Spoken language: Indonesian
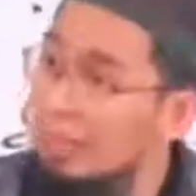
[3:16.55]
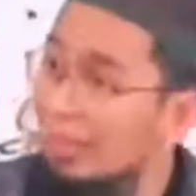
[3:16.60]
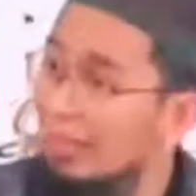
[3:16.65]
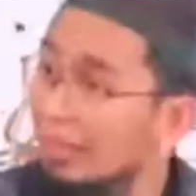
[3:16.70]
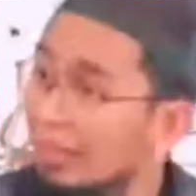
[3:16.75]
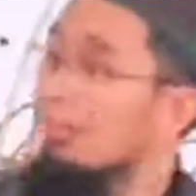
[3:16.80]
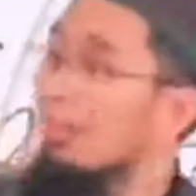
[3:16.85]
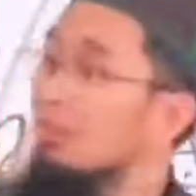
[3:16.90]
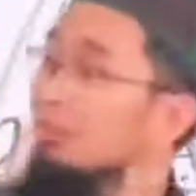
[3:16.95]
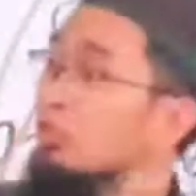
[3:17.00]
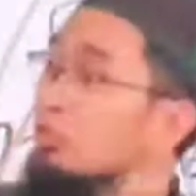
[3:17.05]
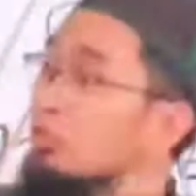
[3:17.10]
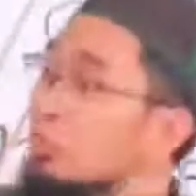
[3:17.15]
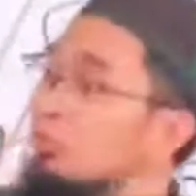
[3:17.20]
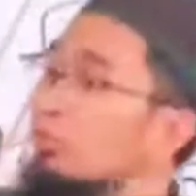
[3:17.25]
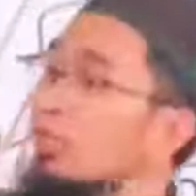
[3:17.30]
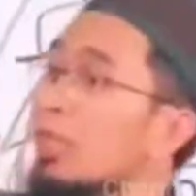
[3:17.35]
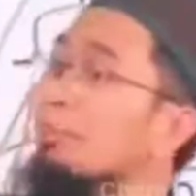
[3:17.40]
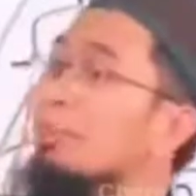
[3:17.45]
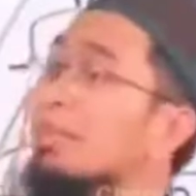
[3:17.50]
Kalau masih
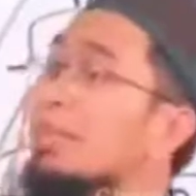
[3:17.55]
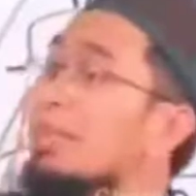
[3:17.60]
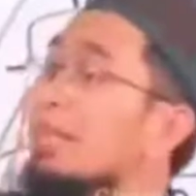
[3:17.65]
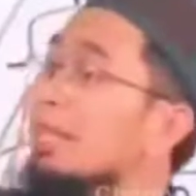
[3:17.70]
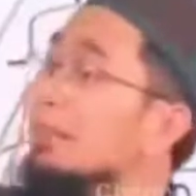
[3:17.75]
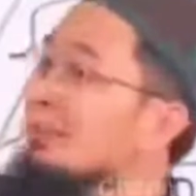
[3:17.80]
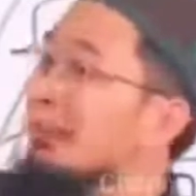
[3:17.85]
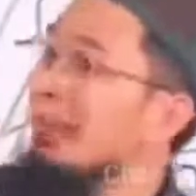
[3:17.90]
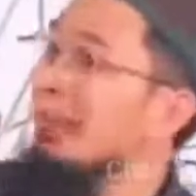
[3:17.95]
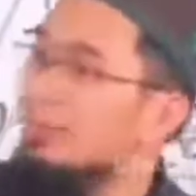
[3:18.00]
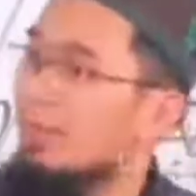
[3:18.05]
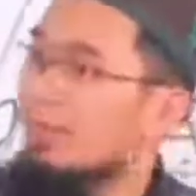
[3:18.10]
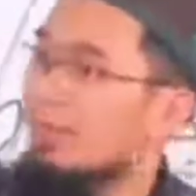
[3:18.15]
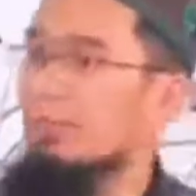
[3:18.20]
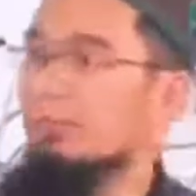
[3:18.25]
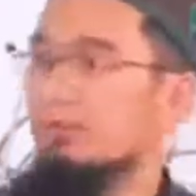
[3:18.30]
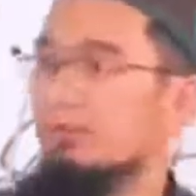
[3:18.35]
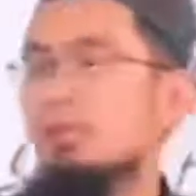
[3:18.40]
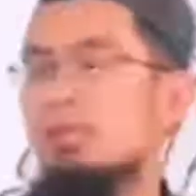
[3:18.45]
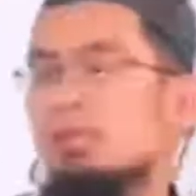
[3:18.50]
susah, berikan
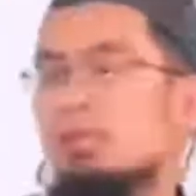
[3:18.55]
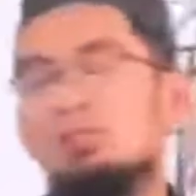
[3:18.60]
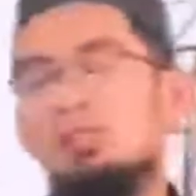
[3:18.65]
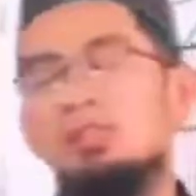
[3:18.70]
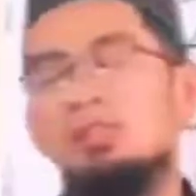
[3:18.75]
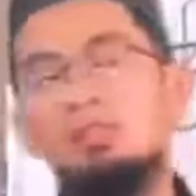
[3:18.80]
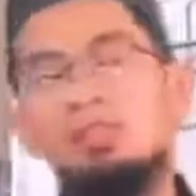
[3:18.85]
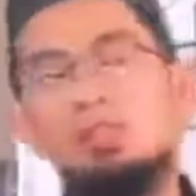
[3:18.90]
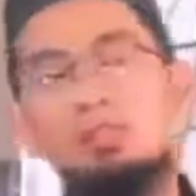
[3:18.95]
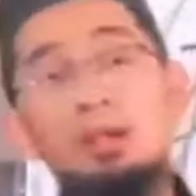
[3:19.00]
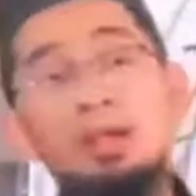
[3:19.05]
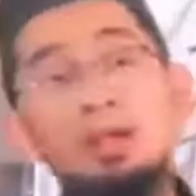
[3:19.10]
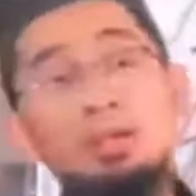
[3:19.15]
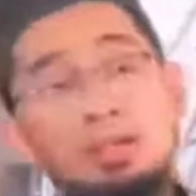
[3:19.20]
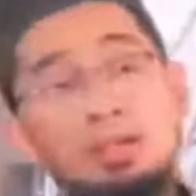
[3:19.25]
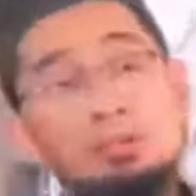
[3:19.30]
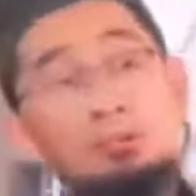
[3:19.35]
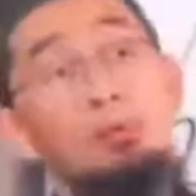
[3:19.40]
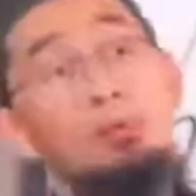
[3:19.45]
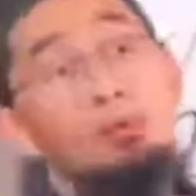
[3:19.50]
pelajaran. Ini sering diterjemahkan
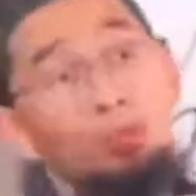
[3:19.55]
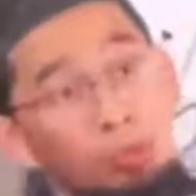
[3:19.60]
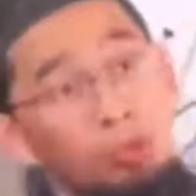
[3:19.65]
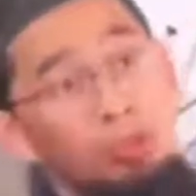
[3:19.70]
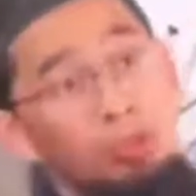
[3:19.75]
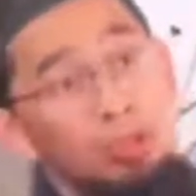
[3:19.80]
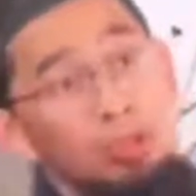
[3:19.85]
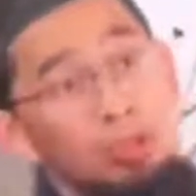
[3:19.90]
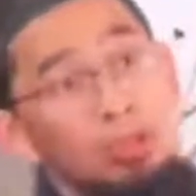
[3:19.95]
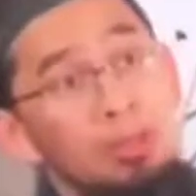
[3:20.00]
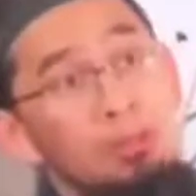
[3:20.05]
dengan memukul.